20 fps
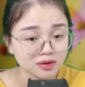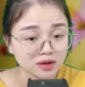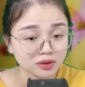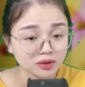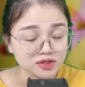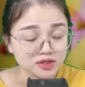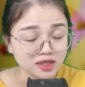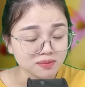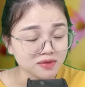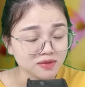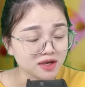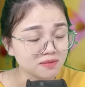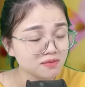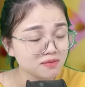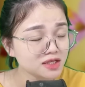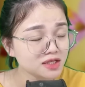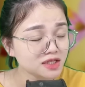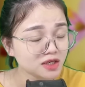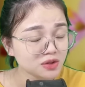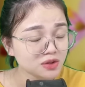Tôi sẽ biến
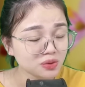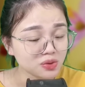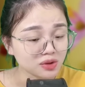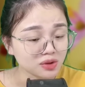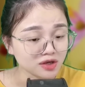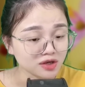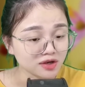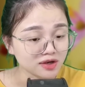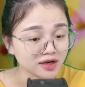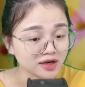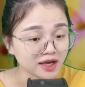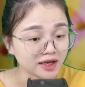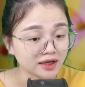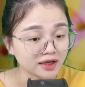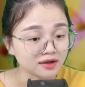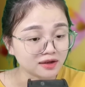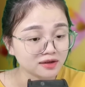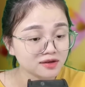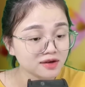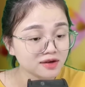mất trên cuộc đời này
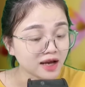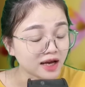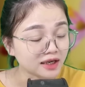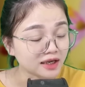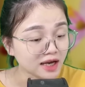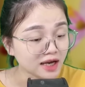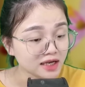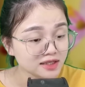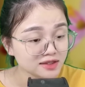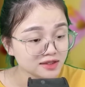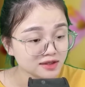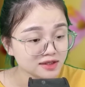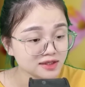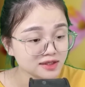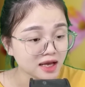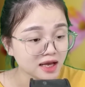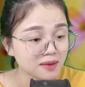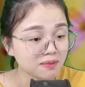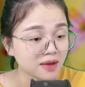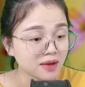như hạt cát giữa
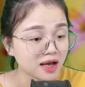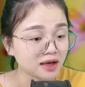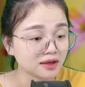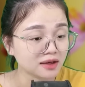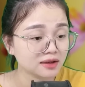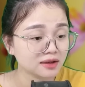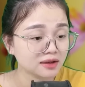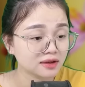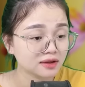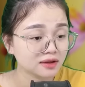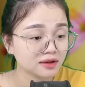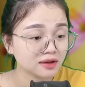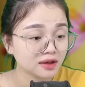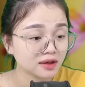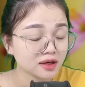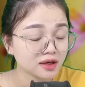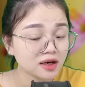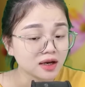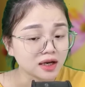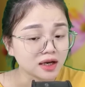sa mạc.
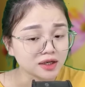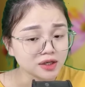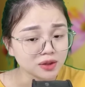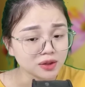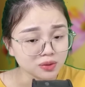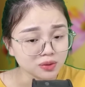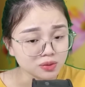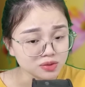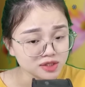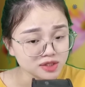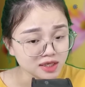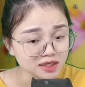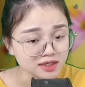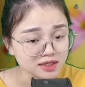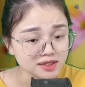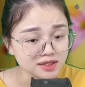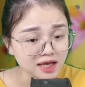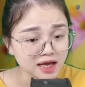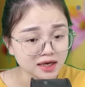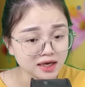Đây là địa ngục trần
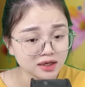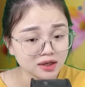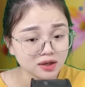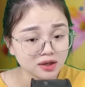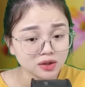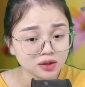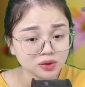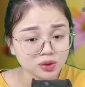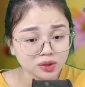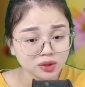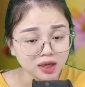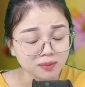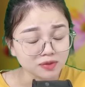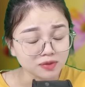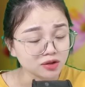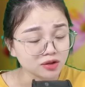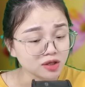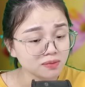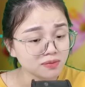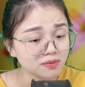gian. Tôi cảm
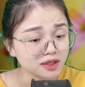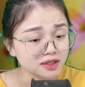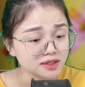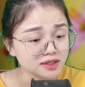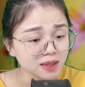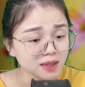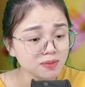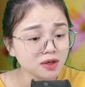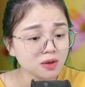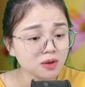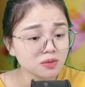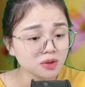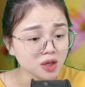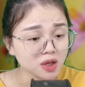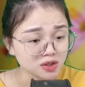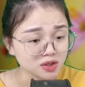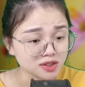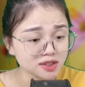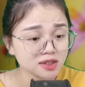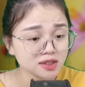tưởng như mình sắp không
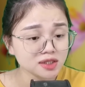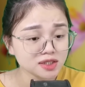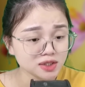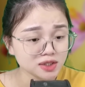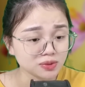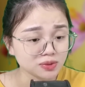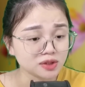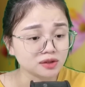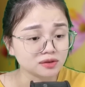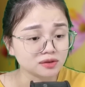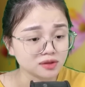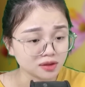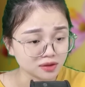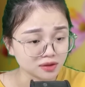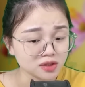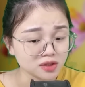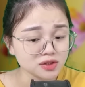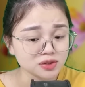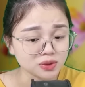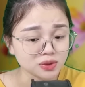còn sức chịu đựng được
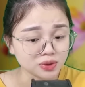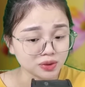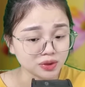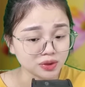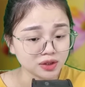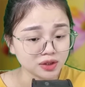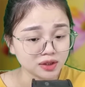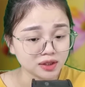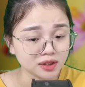nữa rồi.